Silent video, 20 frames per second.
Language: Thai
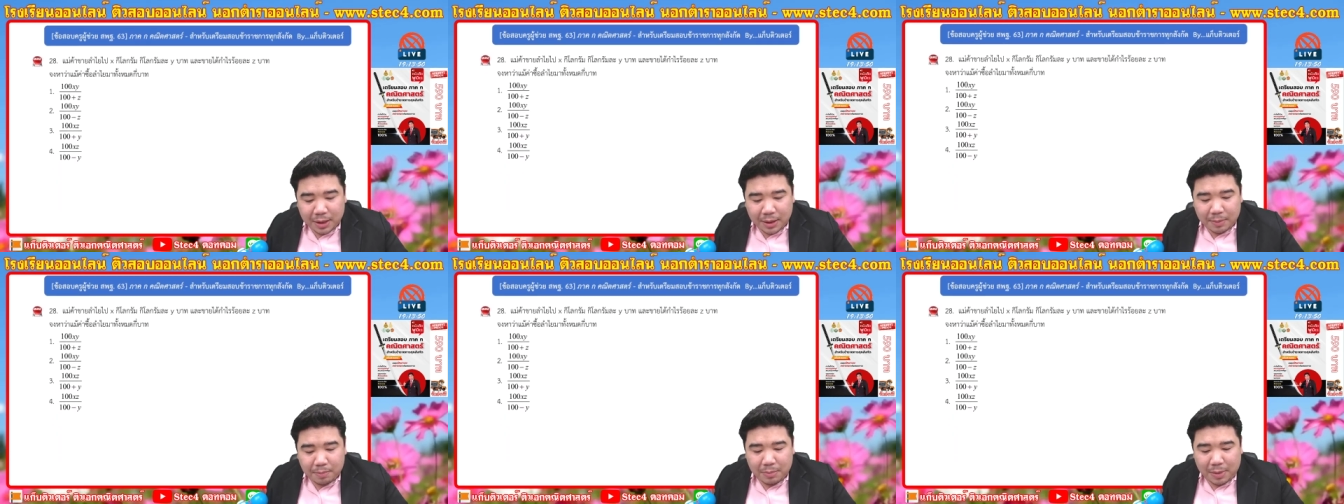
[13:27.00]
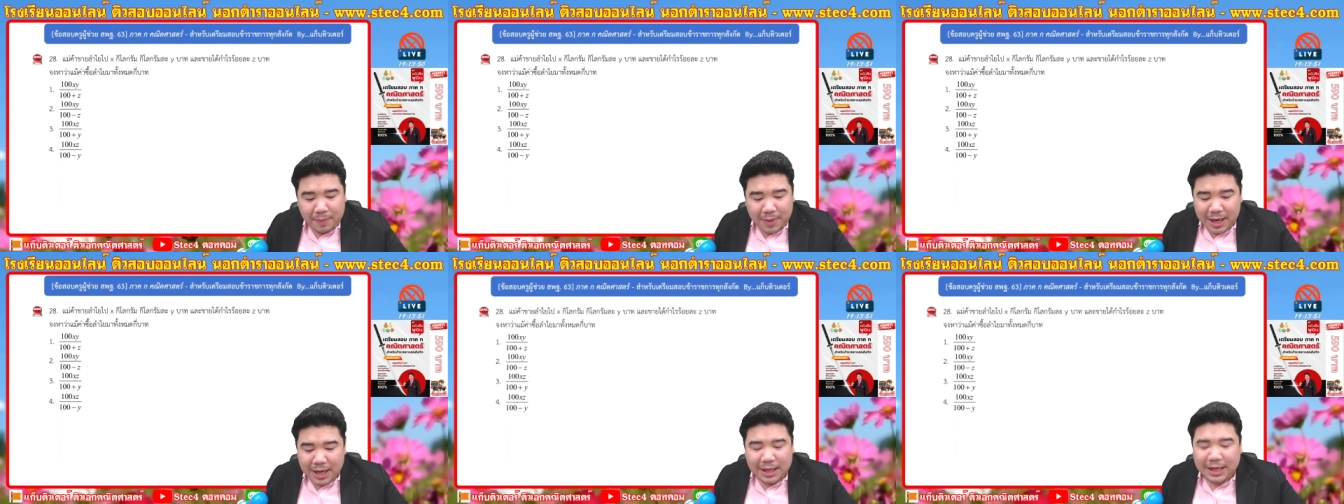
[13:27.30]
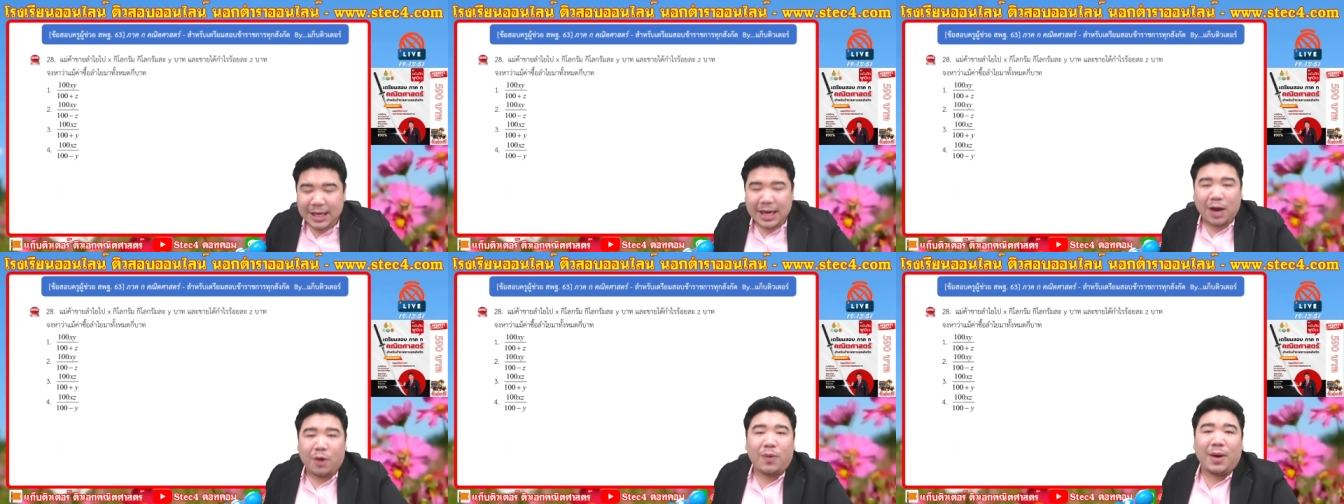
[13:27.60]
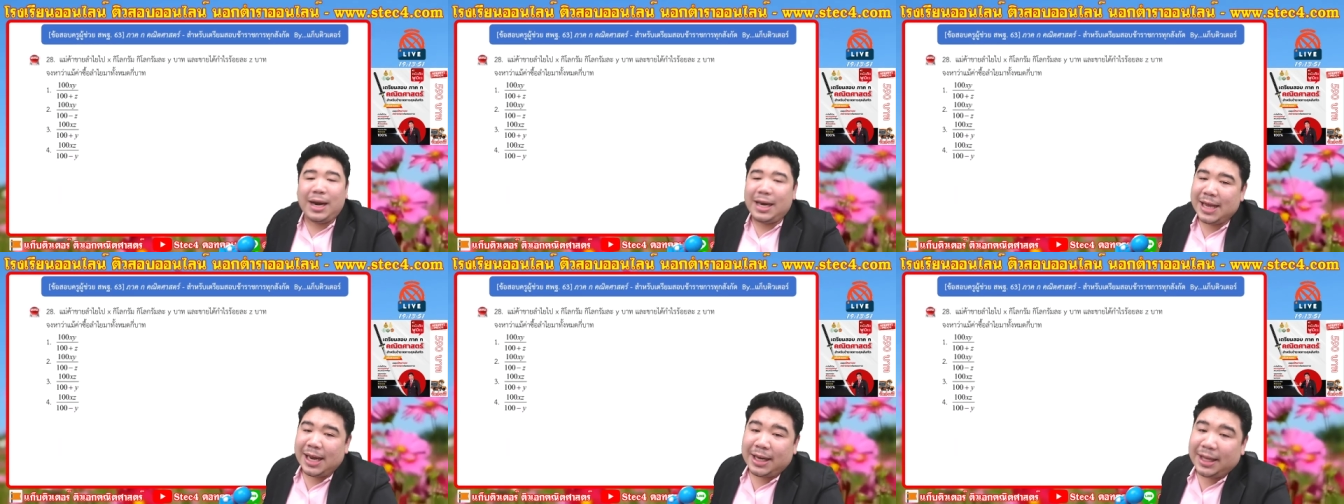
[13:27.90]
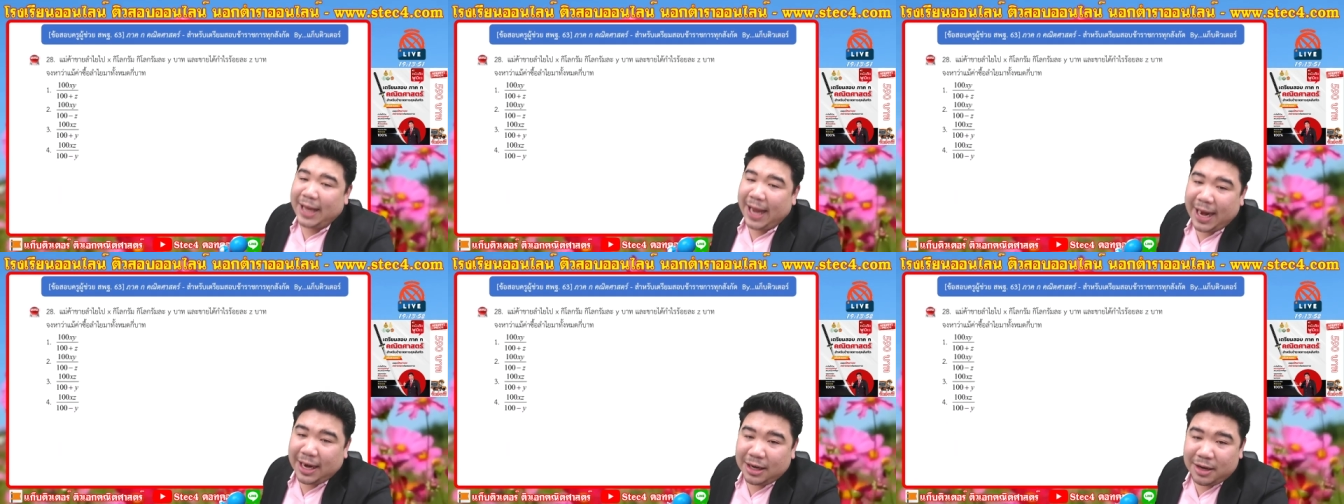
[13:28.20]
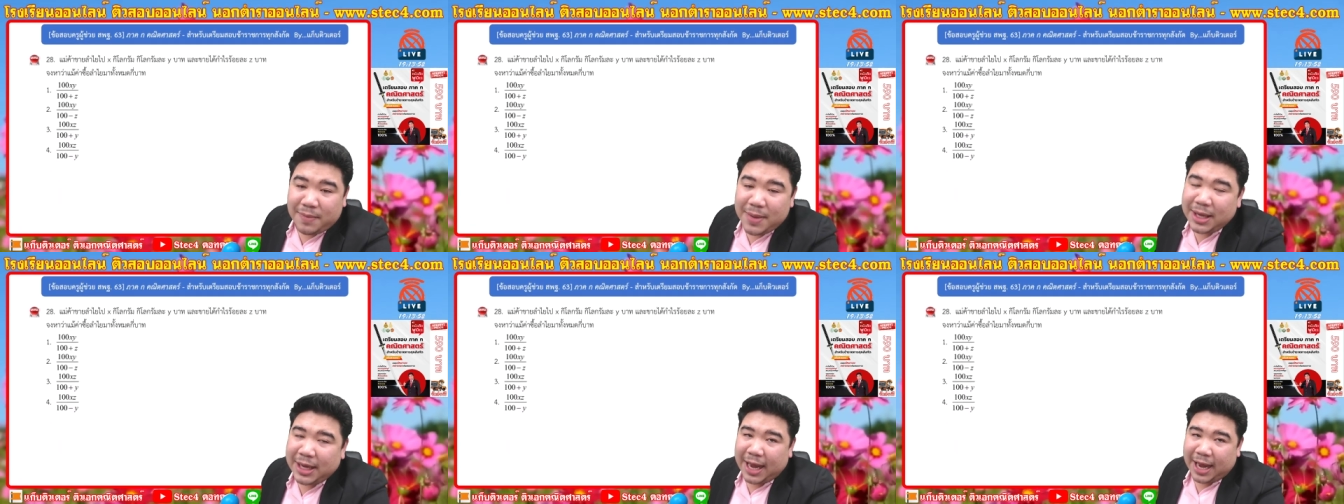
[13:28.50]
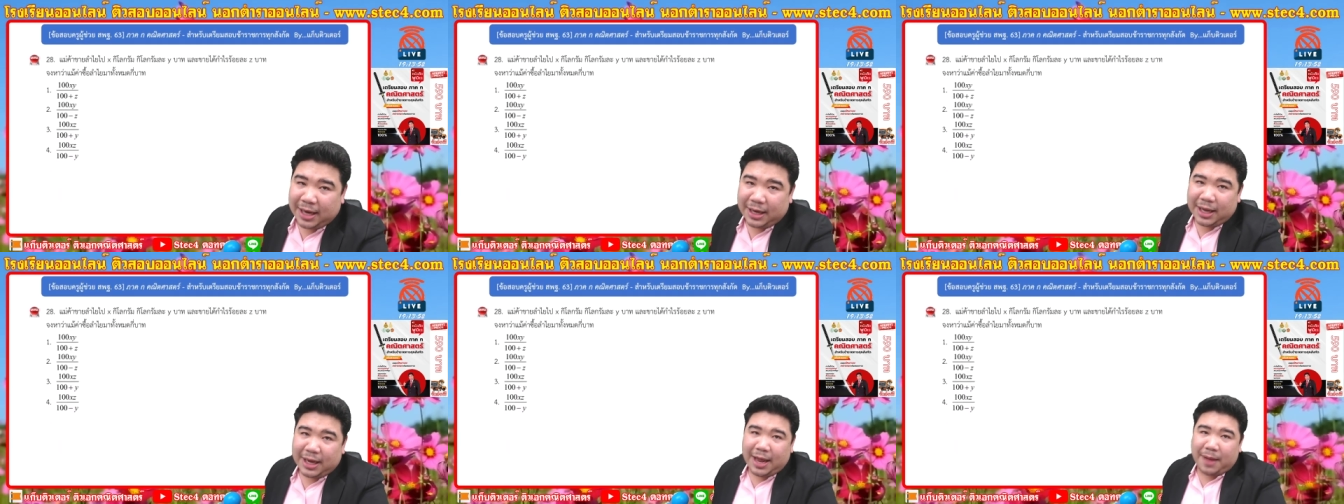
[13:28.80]
มันไม่ได้เกี่ยวว่าเรียนเก่งหรือไม่
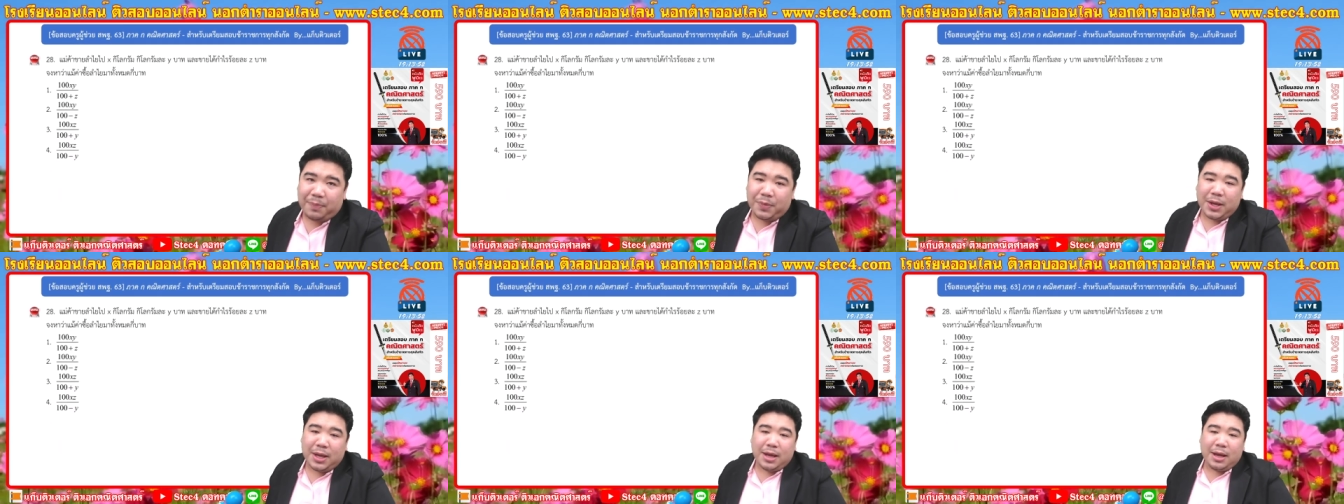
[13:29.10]
เก่งนะครับ